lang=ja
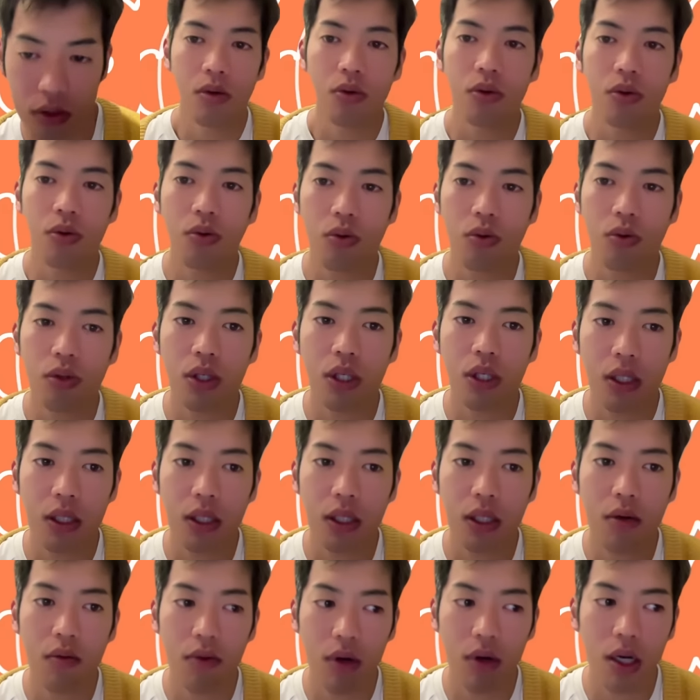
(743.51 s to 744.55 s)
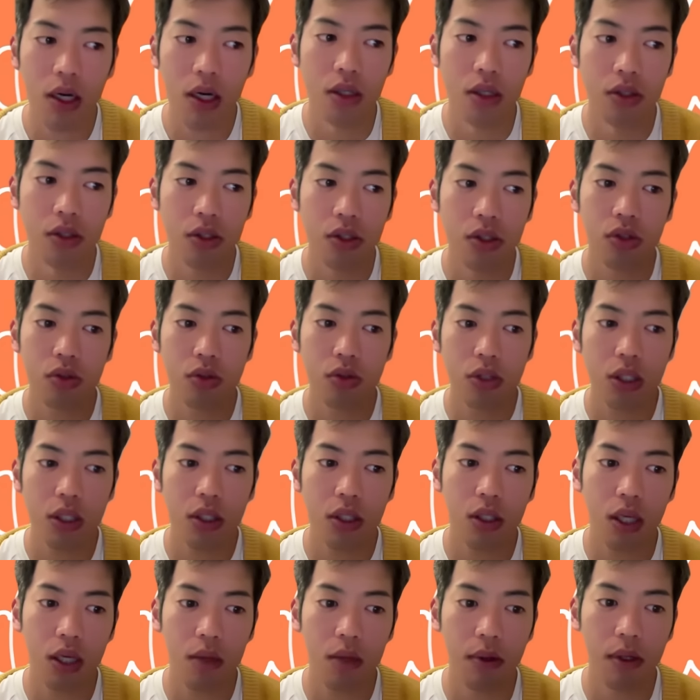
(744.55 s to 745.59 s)
ことここに来ては、衆議
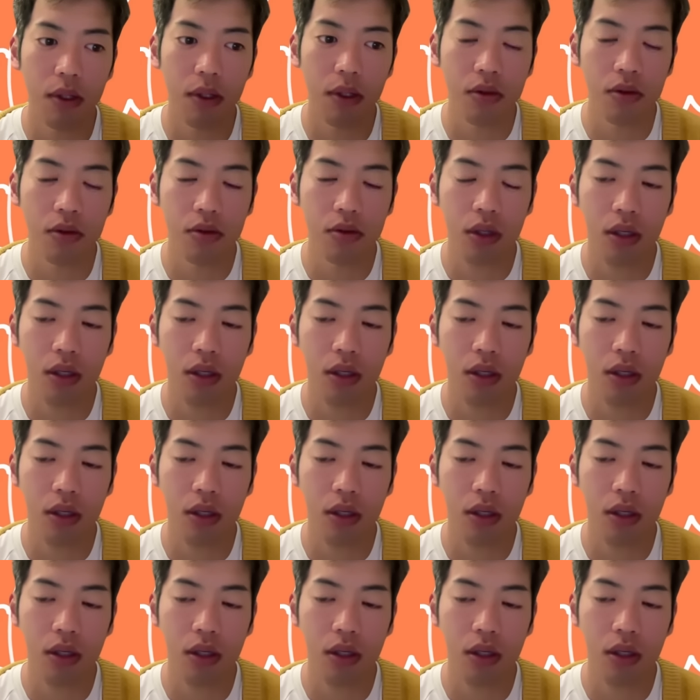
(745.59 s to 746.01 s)
院で今通